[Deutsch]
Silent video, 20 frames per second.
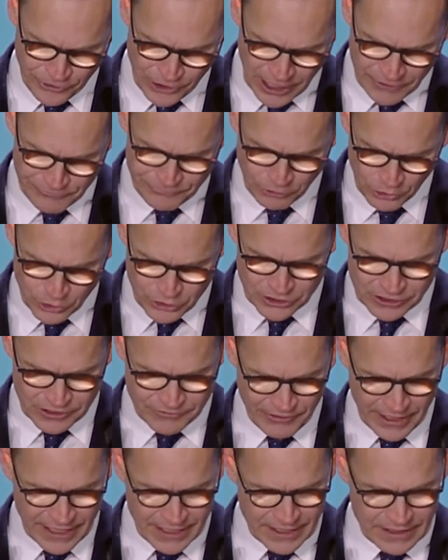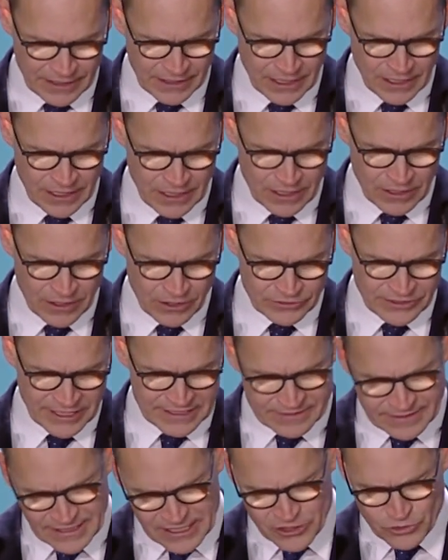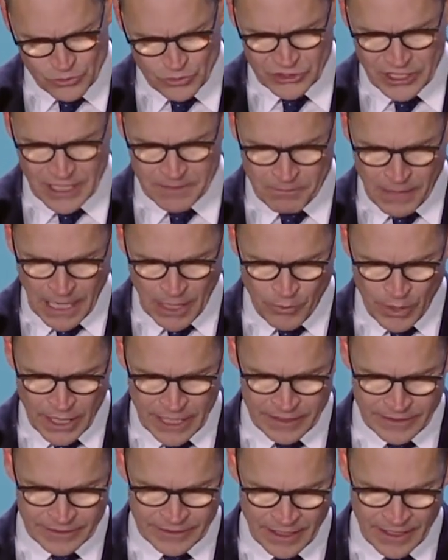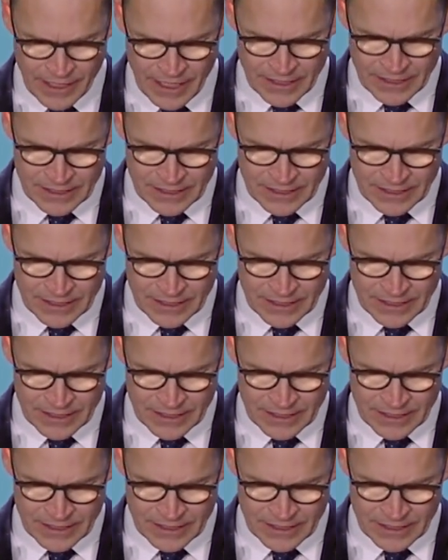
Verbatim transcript: voller Wucht war und das nicht nur die Mauern,